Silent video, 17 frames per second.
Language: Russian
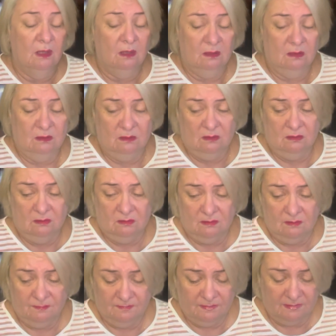э,
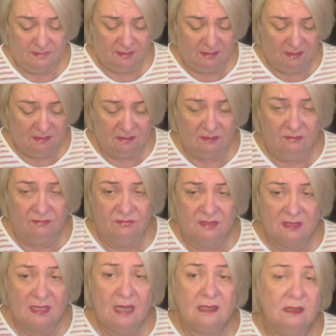каких-то
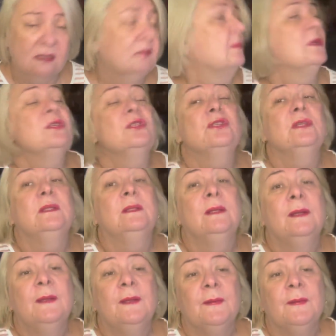вязальных машин.